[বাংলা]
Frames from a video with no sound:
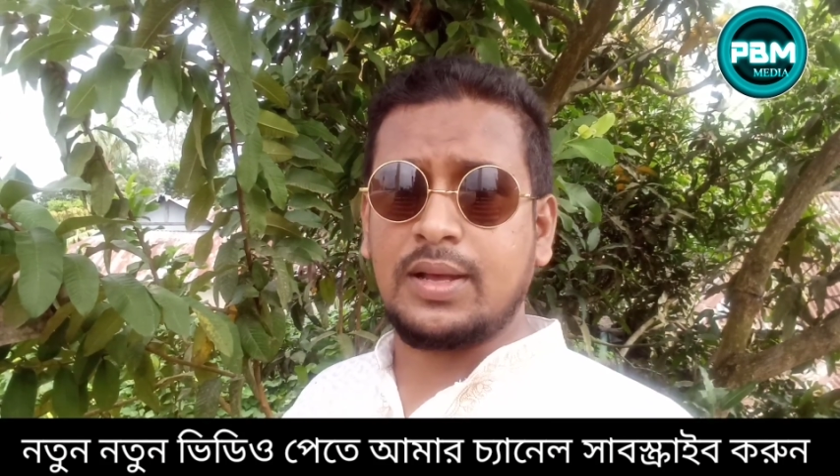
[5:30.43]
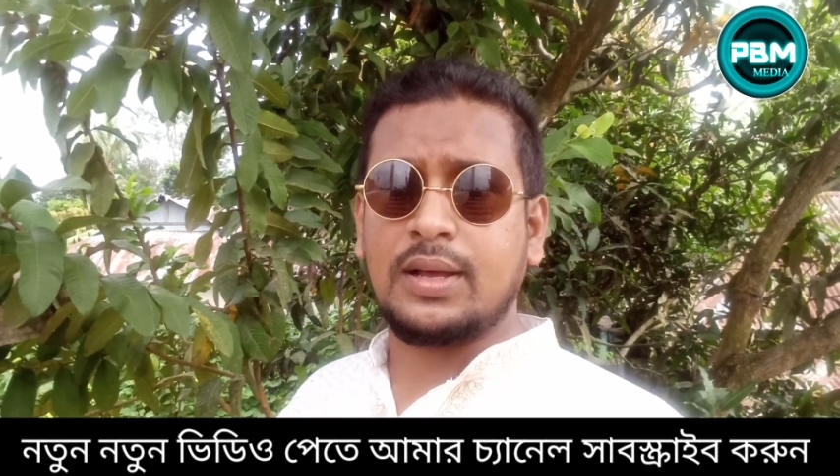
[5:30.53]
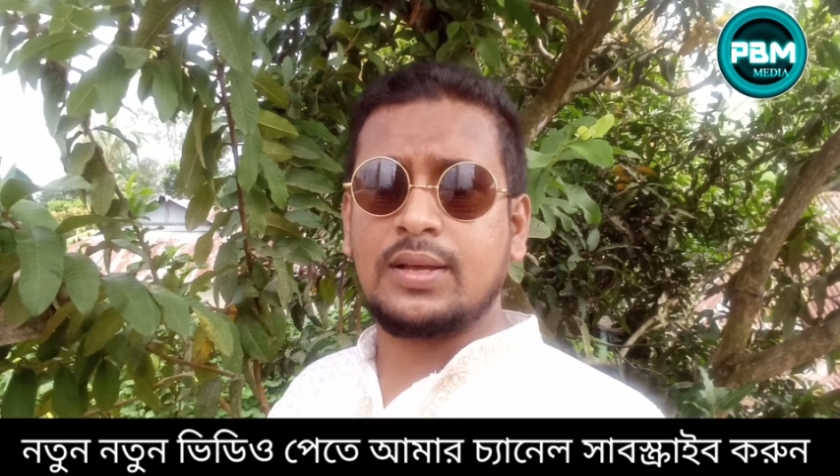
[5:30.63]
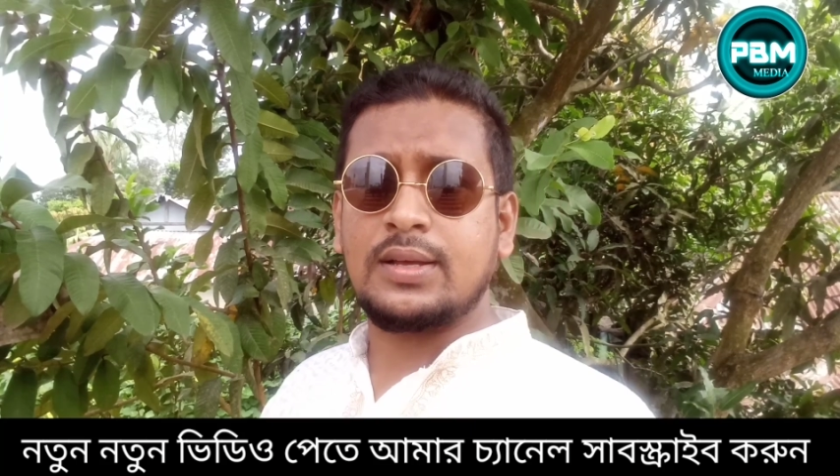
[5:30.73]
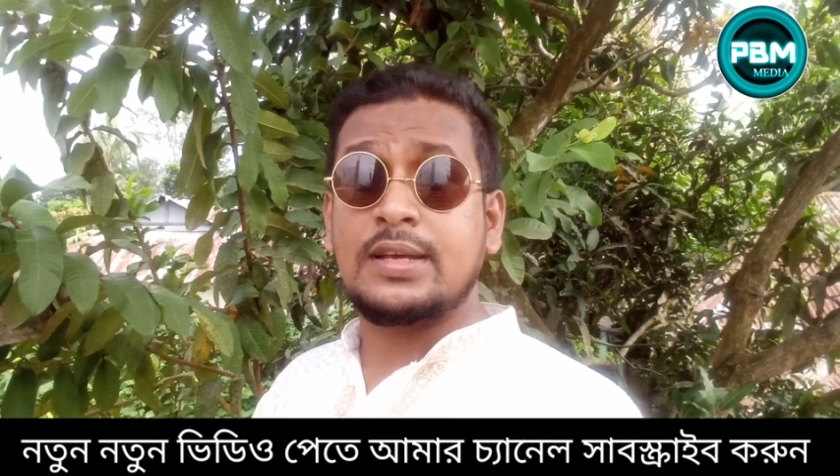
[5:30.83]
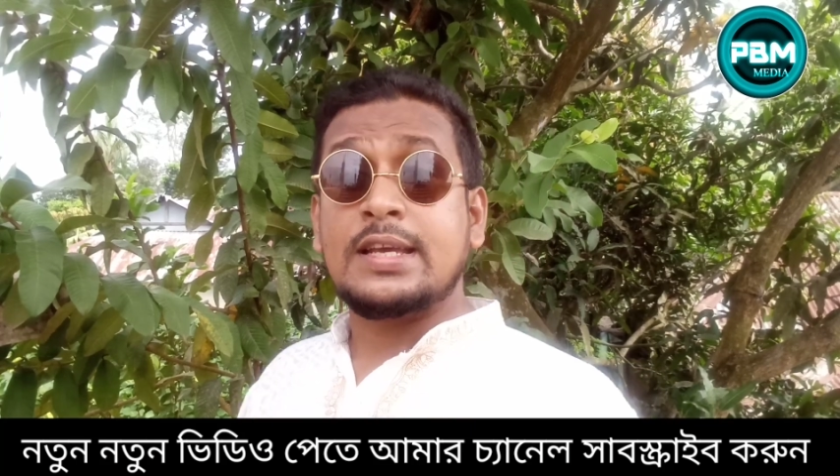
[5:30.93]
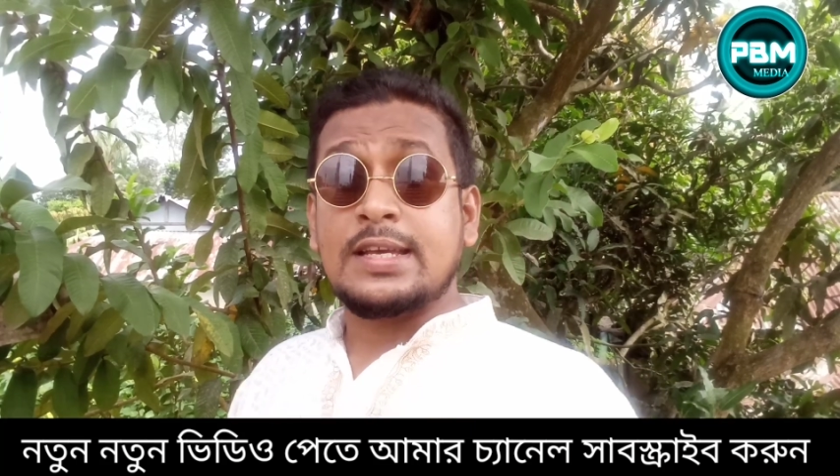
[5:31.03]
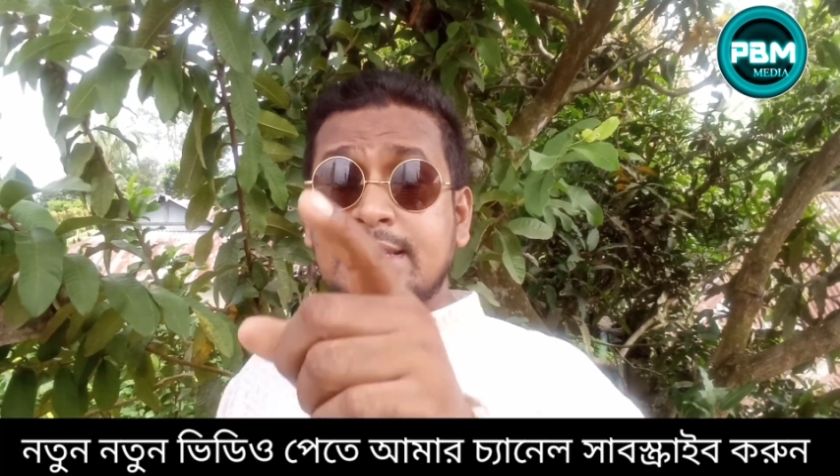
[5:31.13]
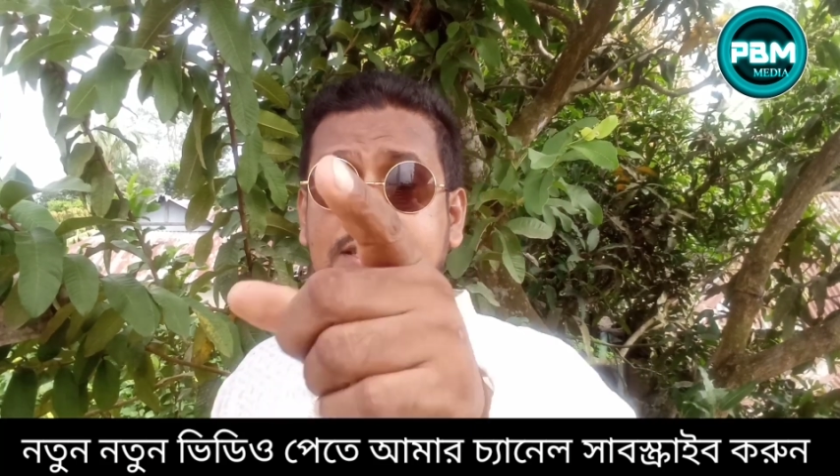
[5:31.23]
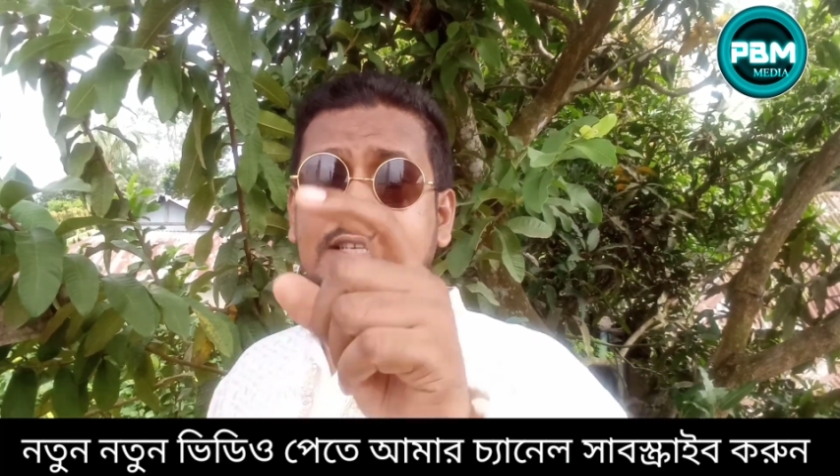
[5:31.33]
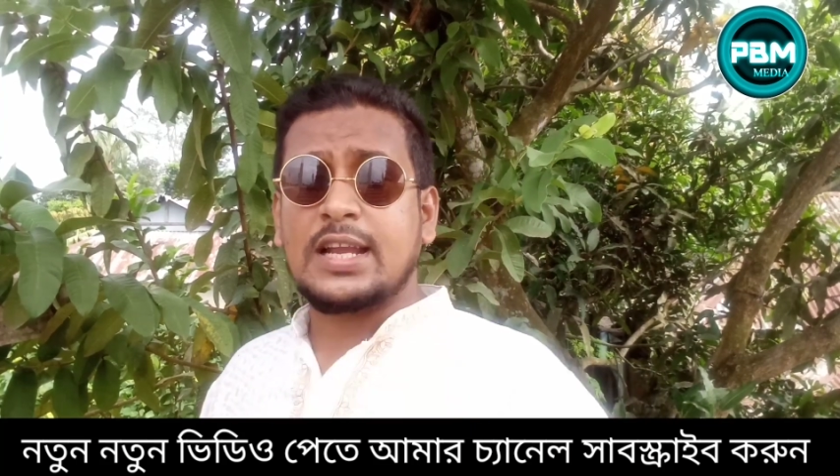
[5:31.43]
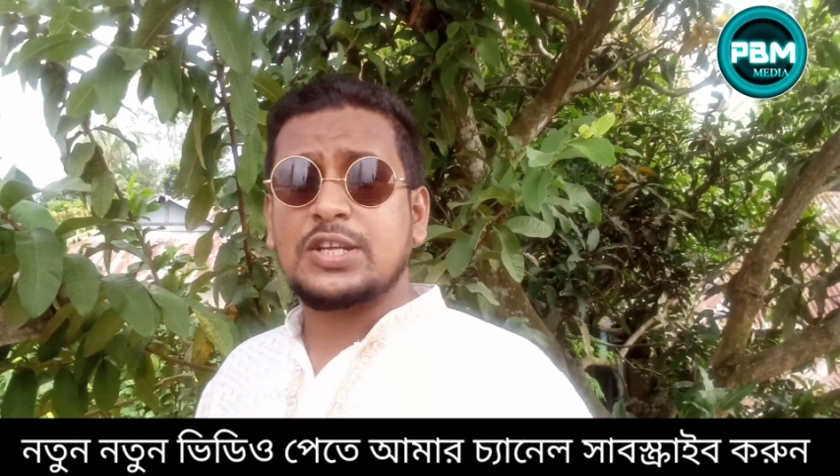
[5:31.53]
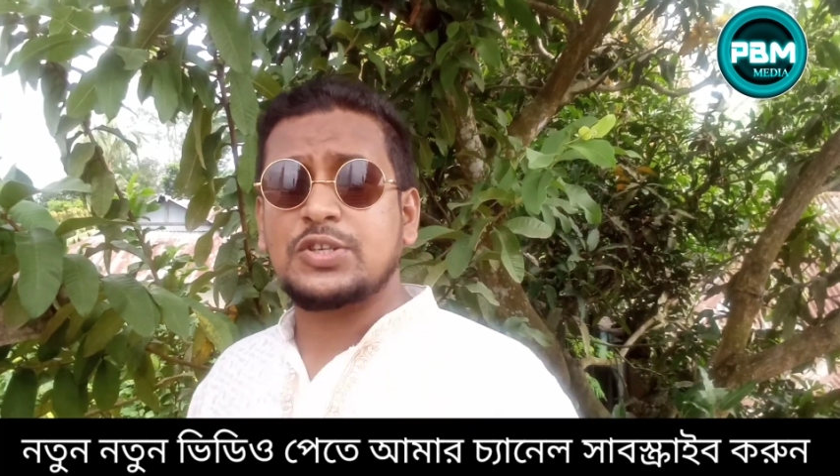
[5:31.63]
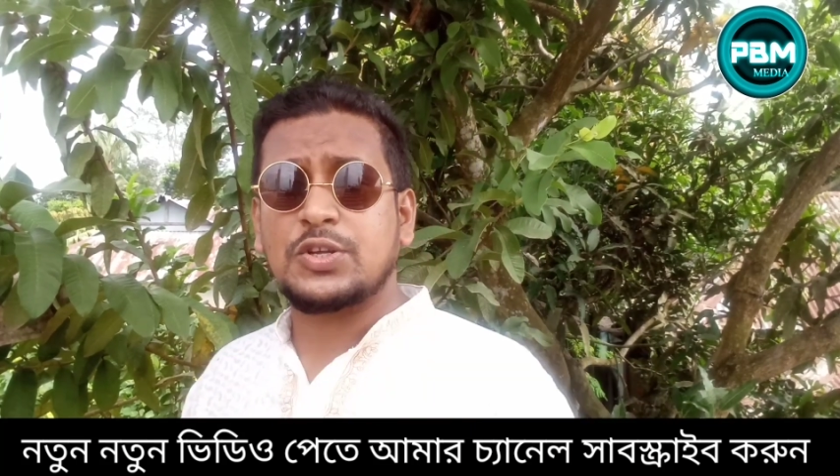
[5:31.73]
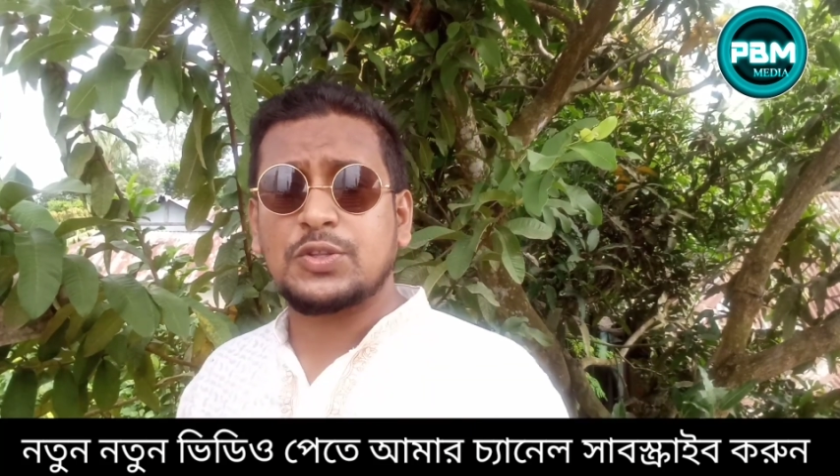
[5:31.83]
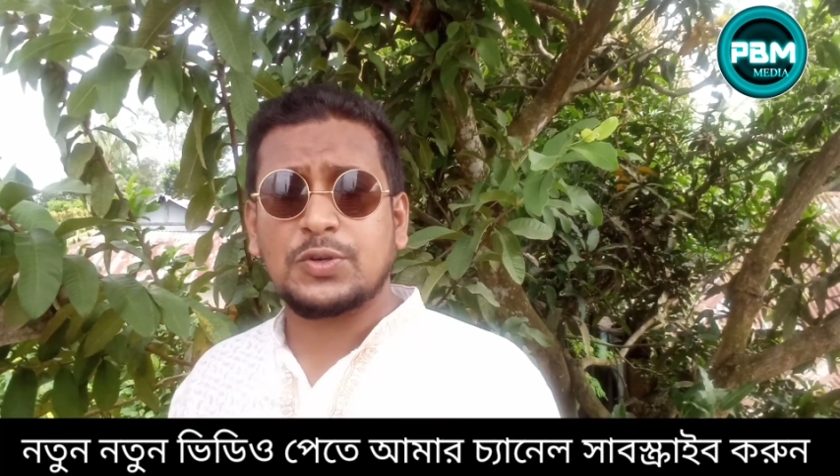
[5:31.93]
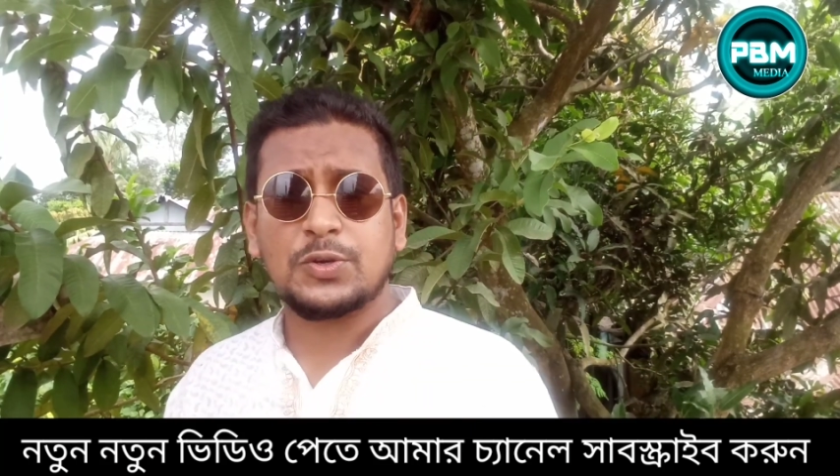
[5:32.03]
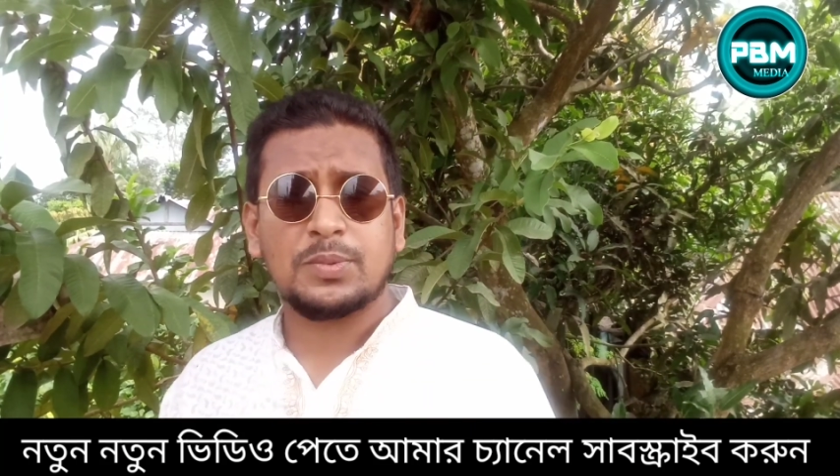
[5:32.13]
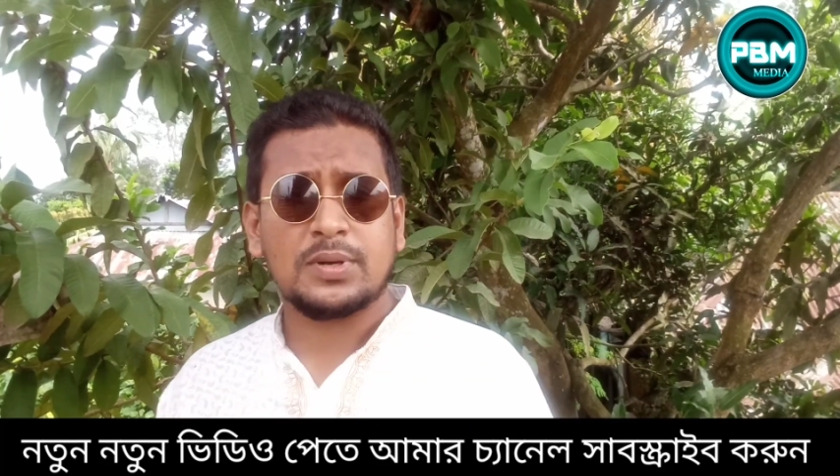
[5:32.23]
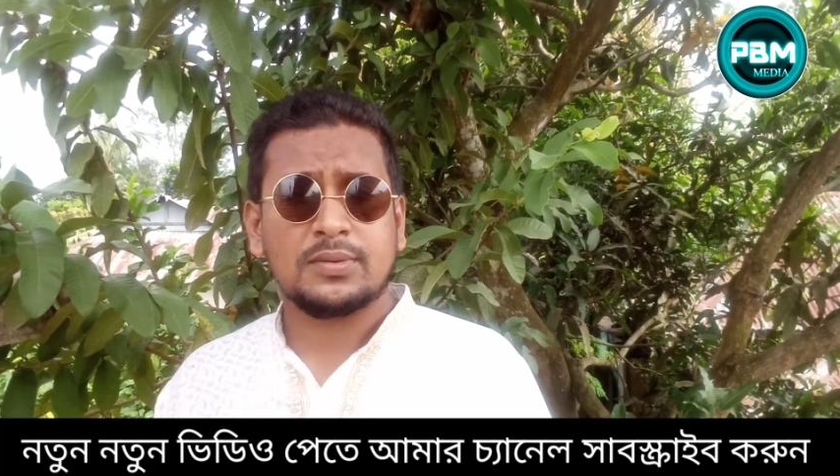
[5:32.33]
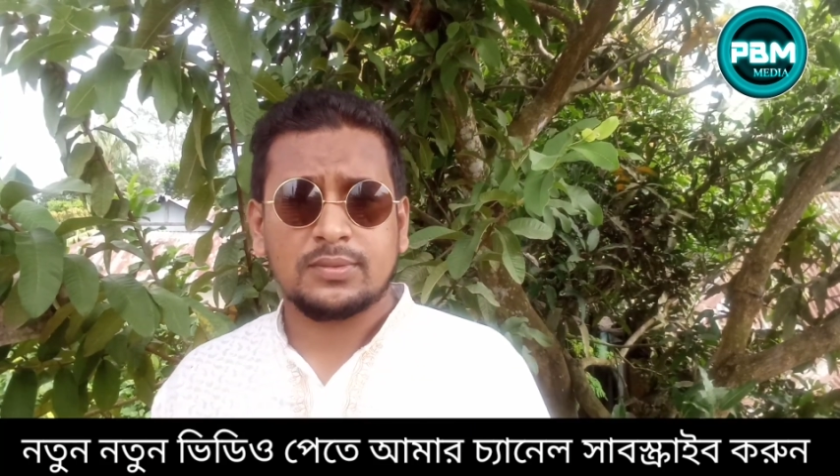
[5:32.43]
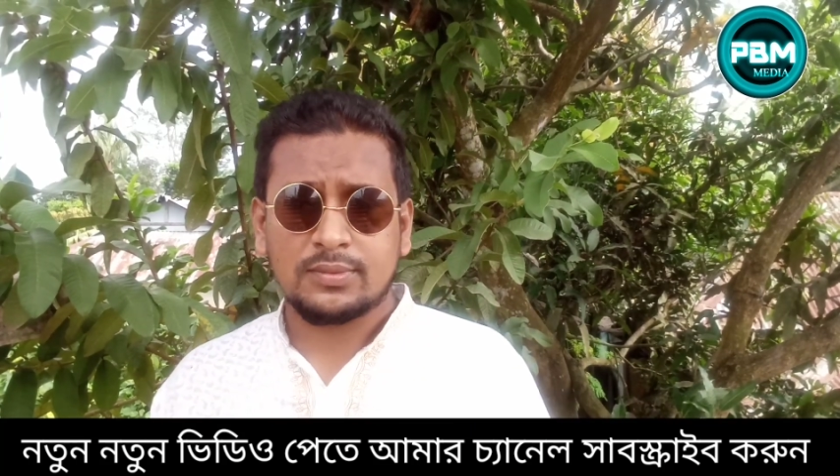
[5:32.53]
না যারা সতর্কবান